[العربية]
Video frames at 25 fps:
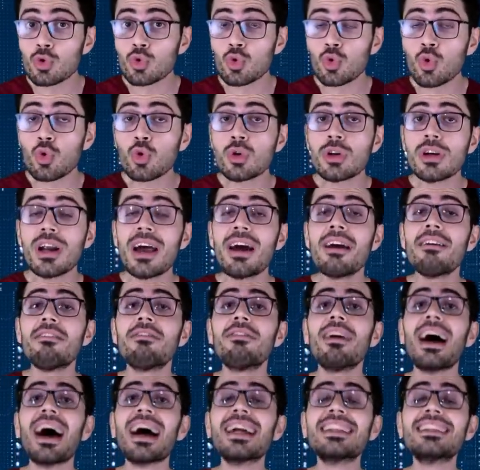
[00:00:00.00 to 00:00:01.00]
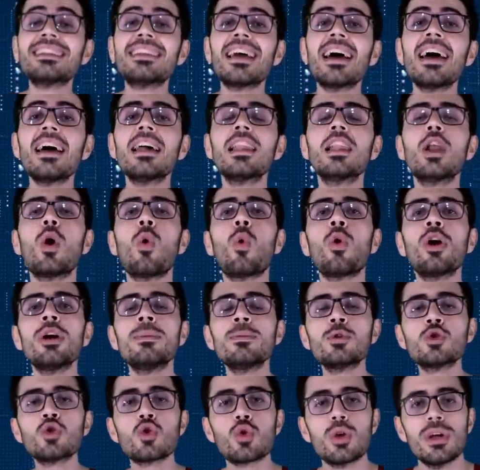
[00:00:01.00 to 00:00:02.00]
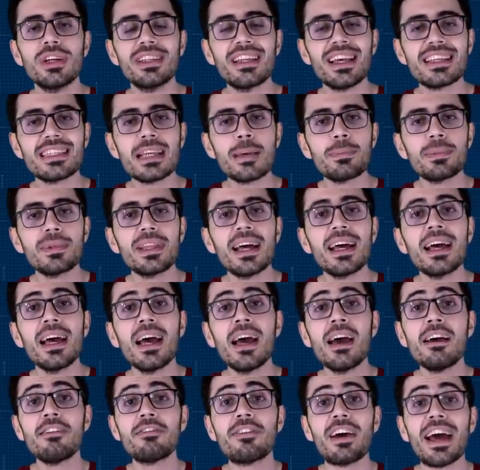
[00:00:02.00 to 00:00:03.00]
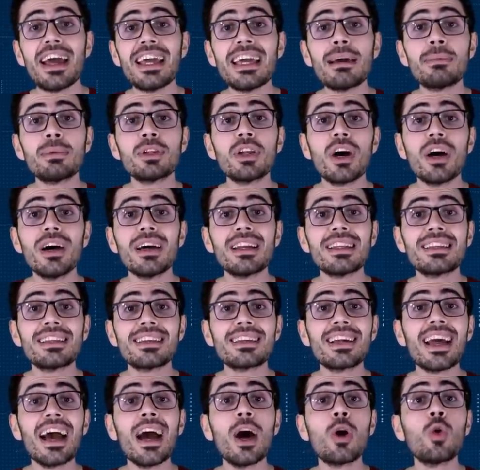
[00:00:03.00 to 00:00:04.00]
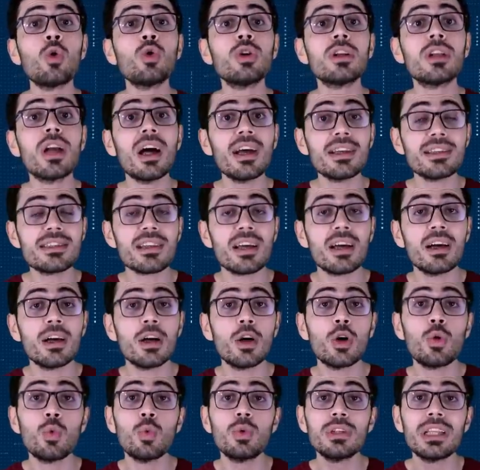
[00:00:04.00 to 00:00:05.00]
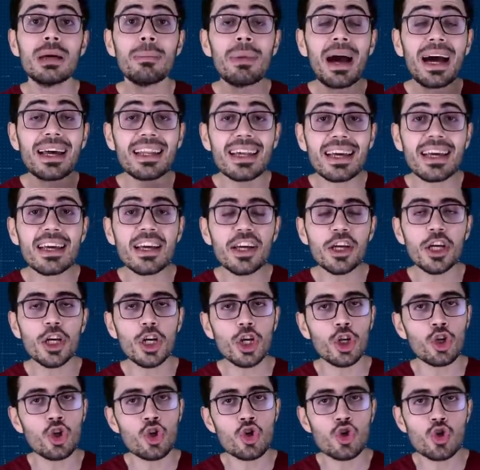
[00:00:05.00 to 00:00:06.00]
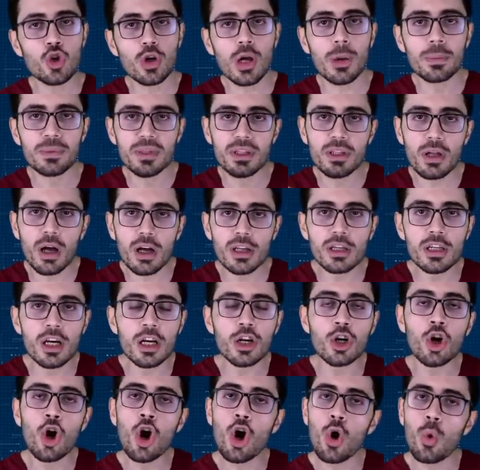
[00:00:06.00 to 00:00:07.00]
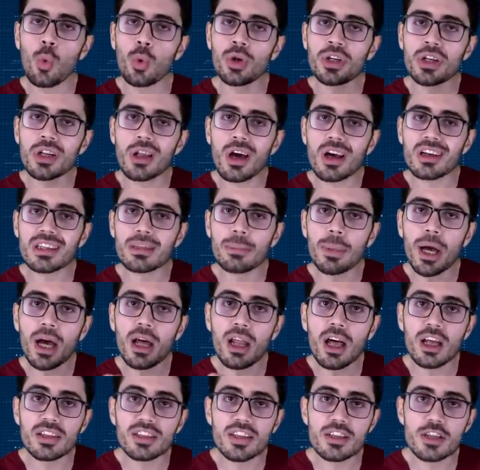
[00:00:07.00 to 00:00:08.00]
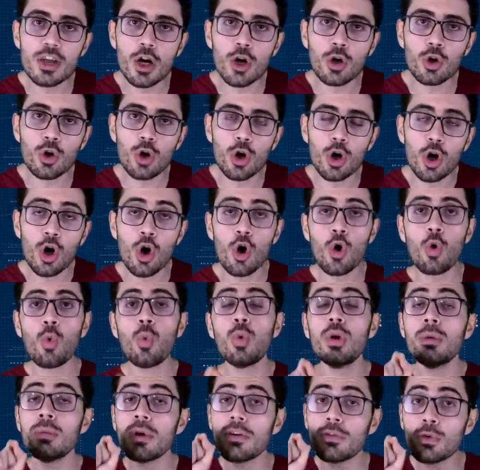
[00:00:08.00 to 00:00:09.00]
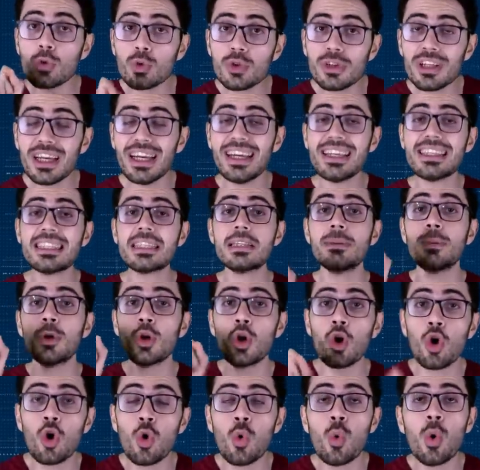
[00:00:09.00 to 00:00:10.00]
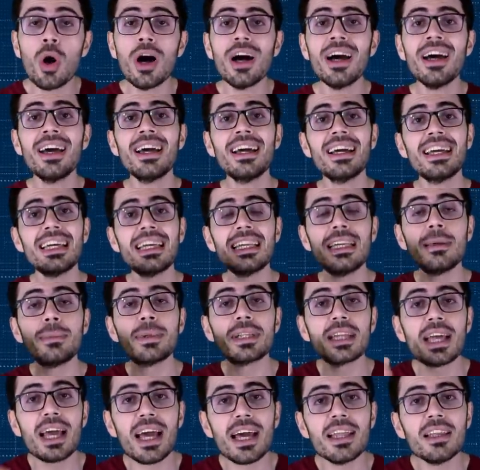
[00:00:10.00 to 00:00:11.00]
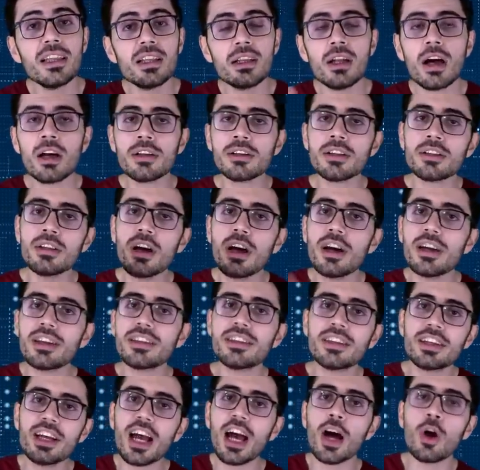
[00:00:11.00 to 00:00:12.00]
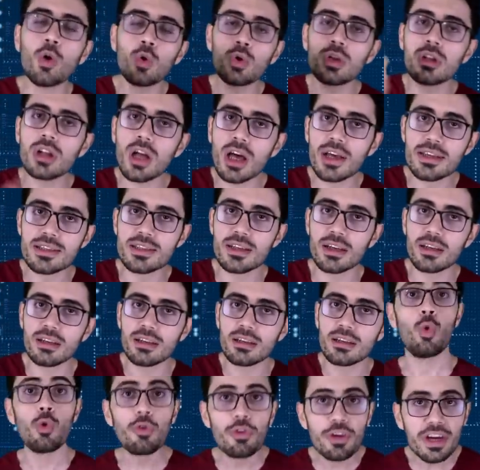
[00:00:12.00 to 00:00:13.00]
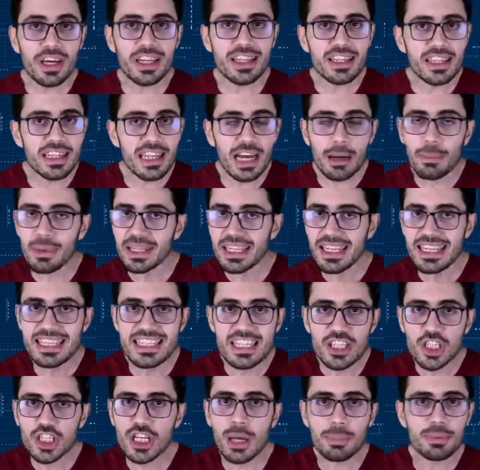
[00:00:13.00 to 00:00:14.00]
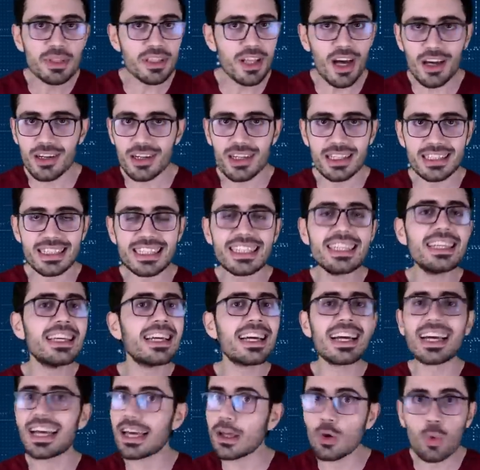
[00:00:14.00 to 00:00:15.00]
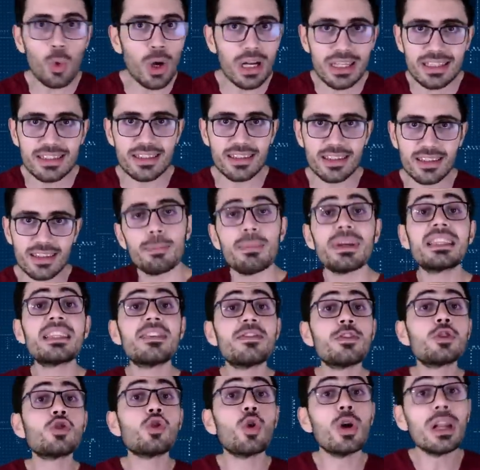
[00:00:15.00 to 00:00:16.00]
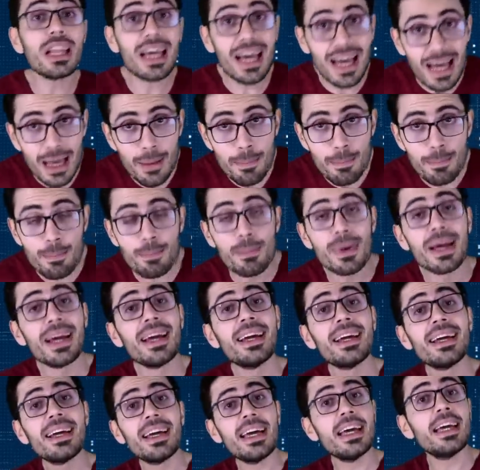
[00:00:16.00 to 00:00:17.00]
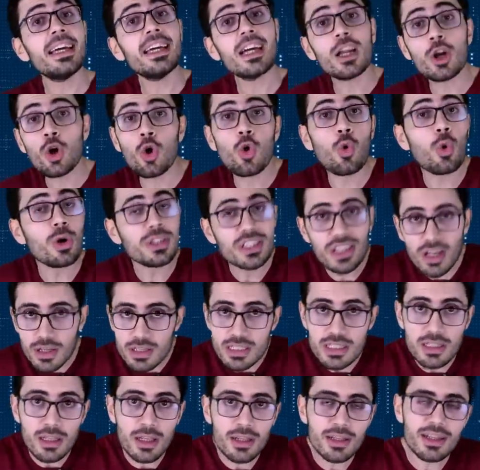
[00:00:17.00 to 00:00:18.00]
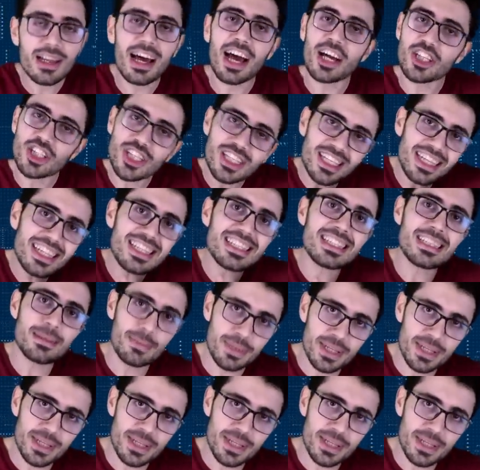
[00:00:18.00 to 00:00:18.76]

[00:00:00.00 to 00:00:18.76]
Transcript: بتدور فحتى لو قيمة سرعتها ثابتة فهي بتغير اتجاهها كل لحظة وده معناه ان السرعة بتتغير وان الارض بقى لها تسارع والمفروض تحس بالقوة اللي بتخلي الارض تغير اتجاهها كل لحظة وفكرة انك ما تحسش انها بتتحرك دي غير واردة بس في سؤال اهم ايه هي القوة دي اصلا عشان نحس